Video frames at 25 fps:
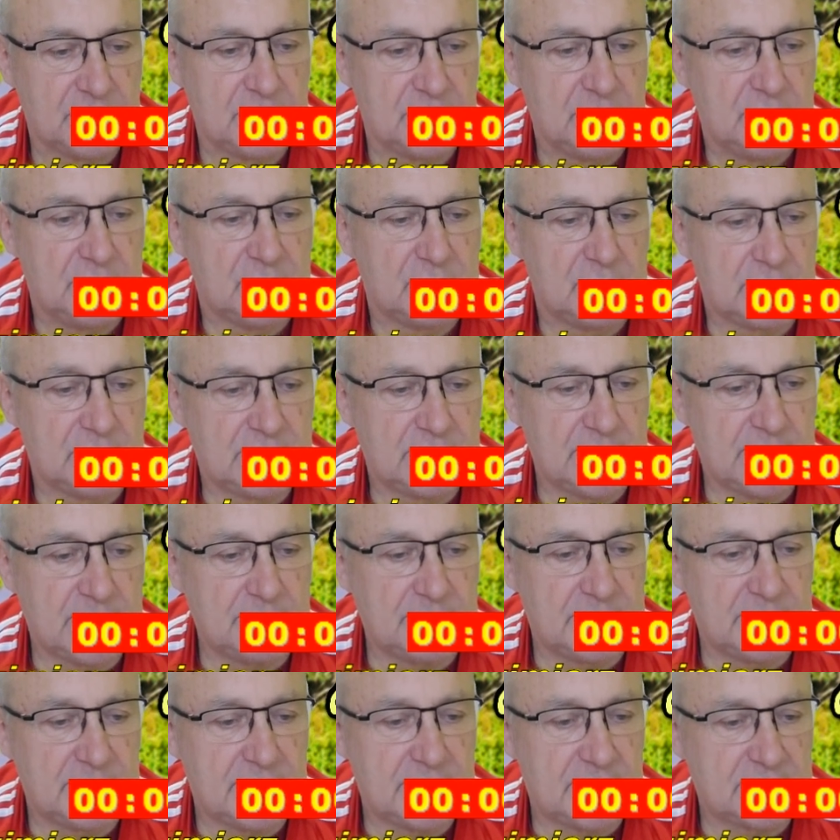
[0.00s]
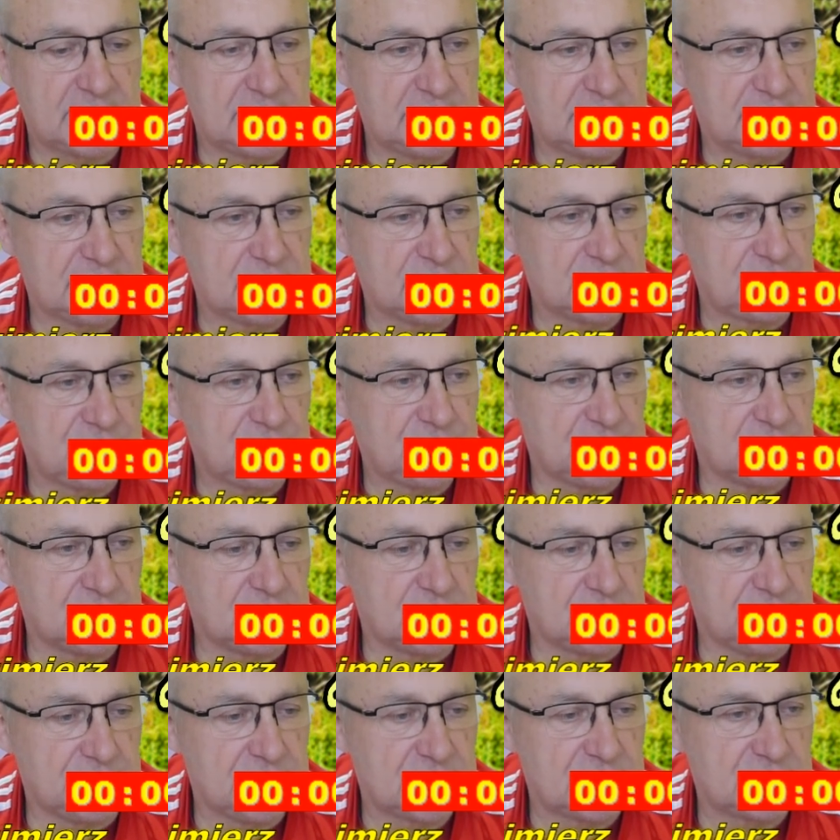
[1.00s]
Gramy na aktywność figur.
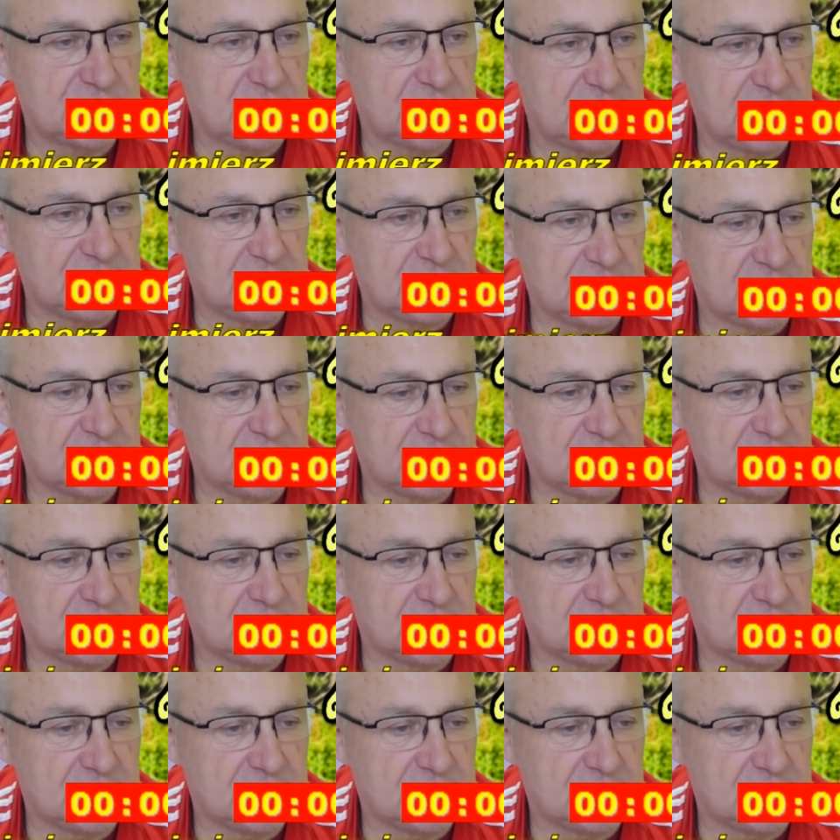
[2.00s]
Wieża E1.